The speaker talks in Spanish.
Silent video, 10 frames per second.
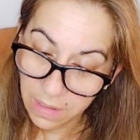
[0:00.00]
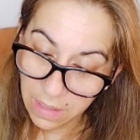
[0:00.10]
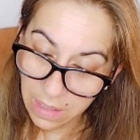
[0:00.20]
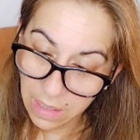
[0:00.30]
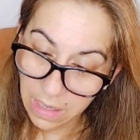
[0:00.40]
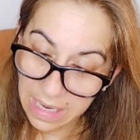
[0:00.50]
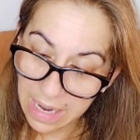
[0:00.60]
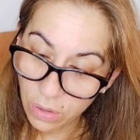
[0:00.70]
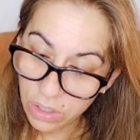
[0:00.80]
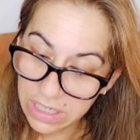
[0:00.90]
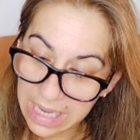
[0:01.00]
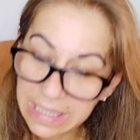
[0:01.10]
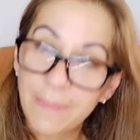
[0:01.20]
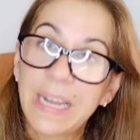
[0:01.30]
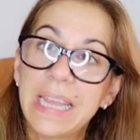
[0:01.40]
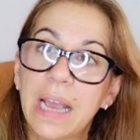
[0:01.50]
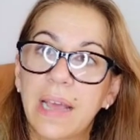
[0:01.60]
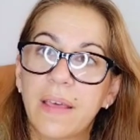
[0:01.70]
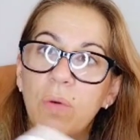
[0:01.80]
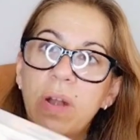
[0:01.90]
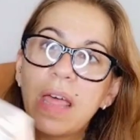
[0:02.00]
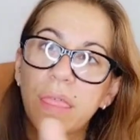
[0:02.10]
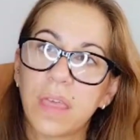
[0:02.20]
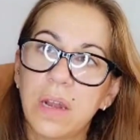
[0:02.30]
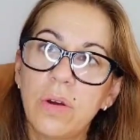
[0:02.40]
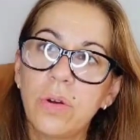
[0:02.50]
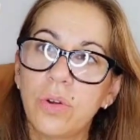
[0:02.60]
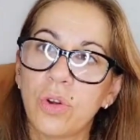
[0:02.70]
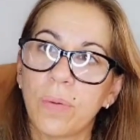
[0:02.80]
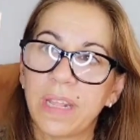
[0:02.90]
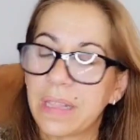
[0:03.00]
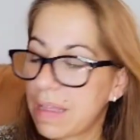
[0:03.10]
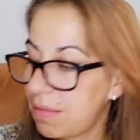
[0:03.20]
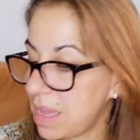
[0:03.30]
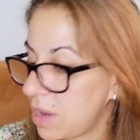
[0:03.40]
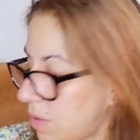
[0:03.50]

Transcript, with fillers: Y la horchata valía cada una 0,95,